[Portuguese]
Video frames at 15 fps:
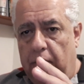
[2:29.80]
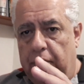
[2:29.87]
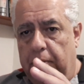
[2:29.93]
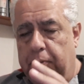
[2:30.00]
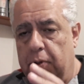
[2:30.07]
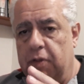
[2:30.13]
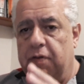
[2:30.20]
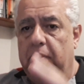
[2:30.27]

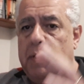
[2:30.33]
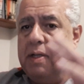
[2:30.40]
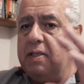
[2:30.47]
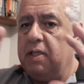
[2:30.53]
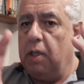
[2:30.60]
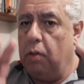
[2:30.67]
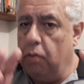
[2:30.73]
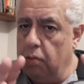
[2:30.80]
Depois vem uma
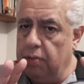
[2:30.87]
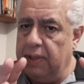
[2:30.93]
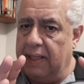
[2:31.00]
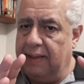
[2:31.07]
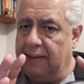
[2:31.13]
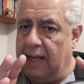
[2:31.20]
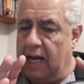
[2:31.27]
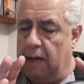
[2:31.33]
segunda
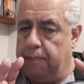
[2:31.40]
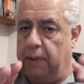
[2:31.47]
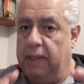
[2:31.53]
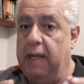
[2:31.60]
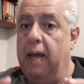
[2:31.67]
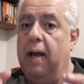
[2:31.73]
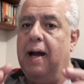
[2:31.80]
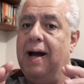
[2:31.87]
etapa
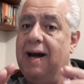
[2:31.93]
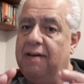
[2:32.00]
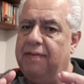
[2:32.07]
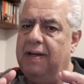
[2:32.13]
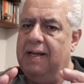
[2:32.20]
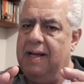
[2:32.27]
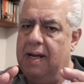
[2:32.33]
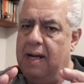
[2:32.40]
que é
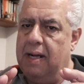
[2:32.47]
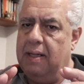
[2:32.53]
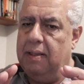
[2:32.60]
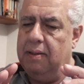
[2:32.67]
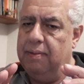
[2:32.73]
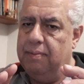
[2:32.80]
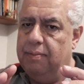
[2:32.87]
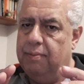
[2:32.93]

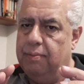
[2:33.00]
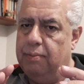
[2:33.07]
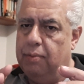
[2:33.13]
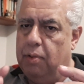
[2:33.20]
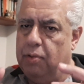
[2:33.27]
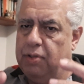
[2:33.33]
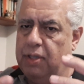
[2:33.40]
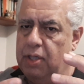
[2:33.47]
avaliar,
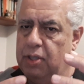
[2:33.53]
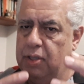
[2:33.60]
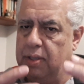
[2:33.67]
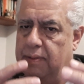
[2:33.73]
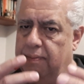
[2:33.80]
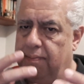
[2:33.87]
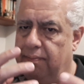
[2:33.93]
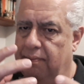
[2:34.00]
ou seja,
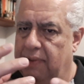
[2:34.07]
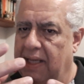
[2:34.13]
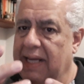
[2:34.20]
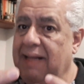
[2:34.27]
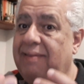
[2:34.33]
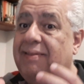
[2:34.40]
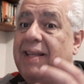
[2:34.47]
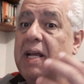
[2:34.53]

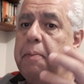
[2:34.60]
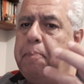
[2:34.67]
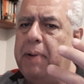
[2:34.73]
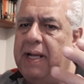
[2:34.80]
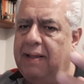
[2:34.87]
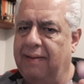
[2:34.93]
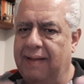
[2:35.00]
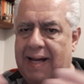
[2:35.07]

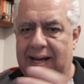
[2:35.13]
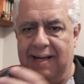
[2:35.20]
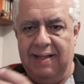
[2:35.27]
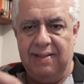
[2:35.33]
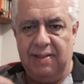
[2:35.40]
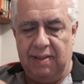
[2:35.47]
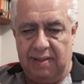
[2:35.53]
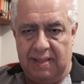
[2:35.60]
interpretar
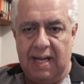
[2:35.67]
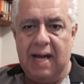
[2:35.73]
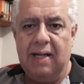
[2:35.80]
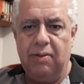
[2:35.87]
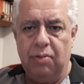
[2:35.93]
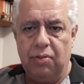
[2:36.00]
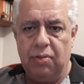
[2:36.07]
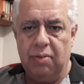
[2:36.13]
esses
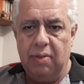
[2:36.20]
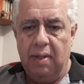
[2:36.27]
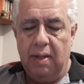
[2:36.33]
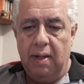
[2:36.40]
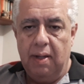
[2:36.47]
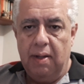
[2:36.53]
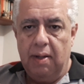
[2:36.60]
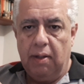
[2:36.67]
dados
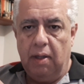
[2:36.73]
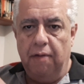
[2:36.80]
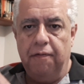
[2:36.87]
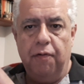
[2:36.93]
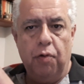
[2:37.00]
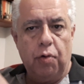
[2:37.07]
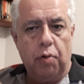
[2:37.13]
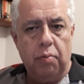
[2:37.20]
que
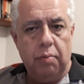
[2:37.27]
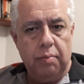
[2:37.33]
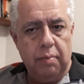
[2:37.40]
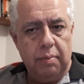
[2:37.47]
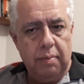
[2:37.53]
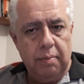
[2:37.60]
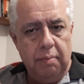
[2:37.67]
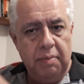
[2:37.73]
foram
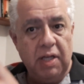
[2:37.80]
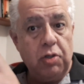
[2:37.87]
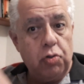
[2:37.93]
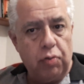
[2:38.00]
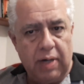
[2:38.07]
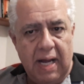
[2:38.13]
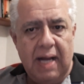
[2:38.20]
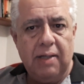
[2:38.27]

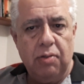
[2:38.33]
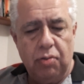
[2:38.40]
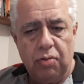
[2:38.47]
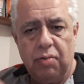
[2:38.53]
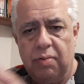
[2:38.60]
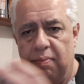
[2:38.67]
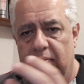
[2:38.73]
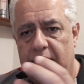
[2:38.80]

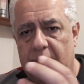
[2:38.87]
mensurados.